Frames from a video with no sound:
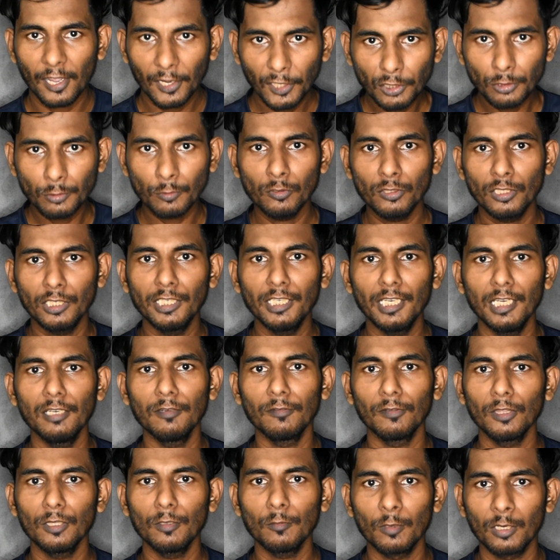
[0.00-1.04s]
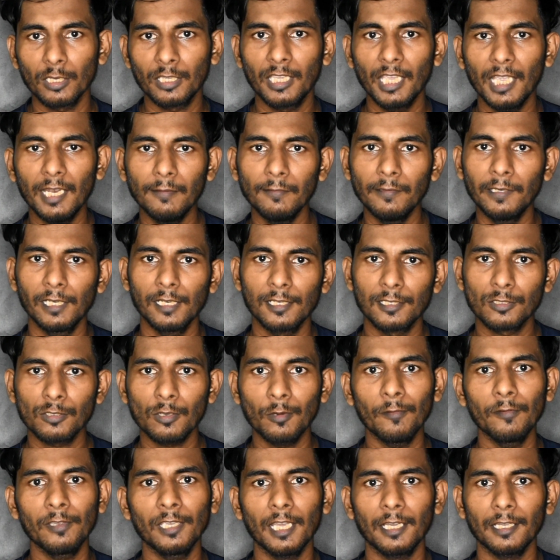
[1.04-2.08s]
ஐஷு திடீர்னு வந்து ஒரு கேள்விகளை
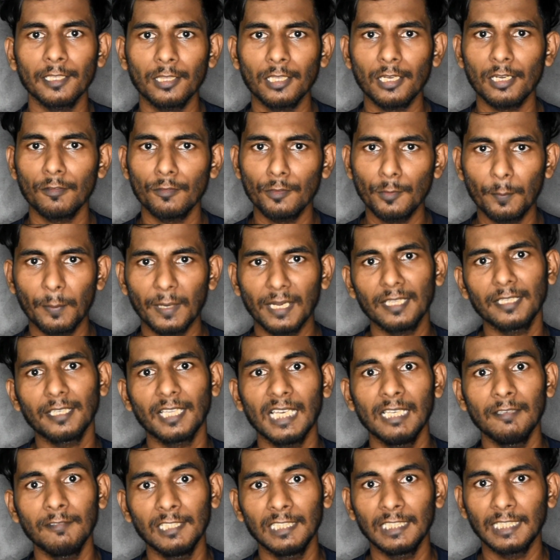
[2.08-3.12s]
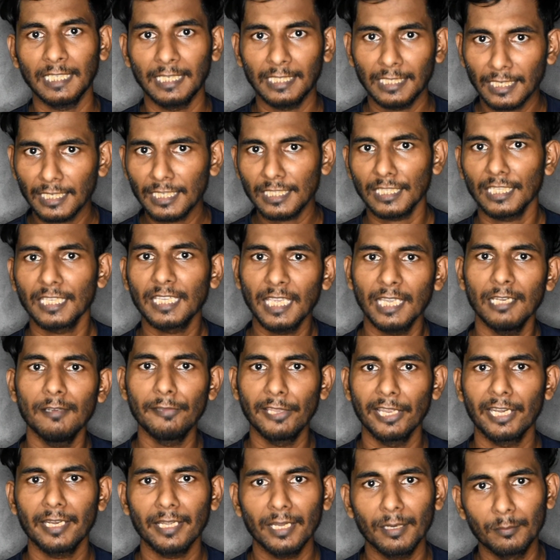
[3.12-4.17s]
ஜோவிக்கு எதிராக வந்து பல கேள்விகள் கேட்டாங்க அந்த
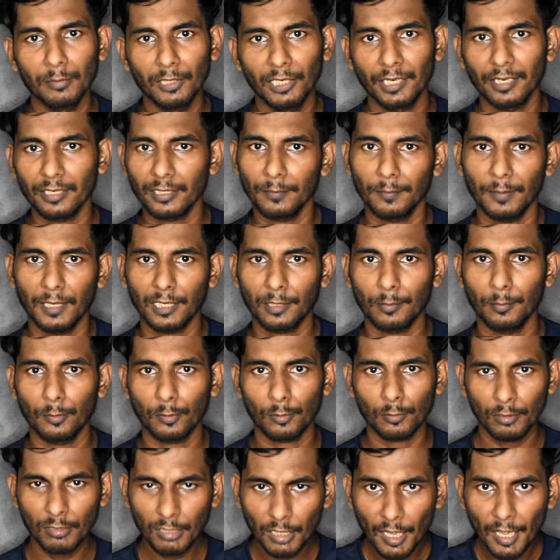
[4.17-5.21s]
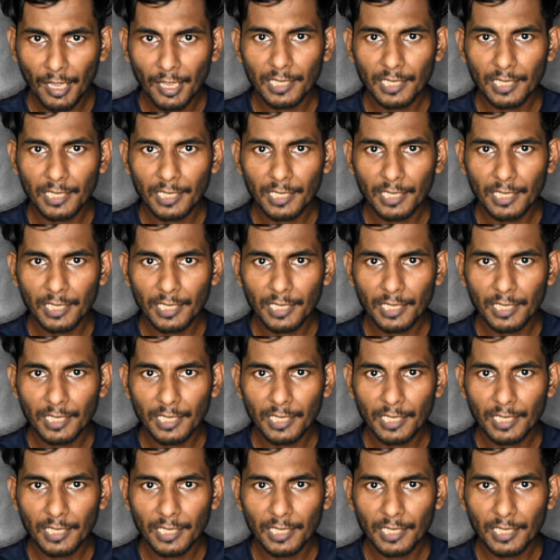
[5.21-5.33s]
கேள்வி என்ன அப்படின்றத பார்க்க போகிறோம்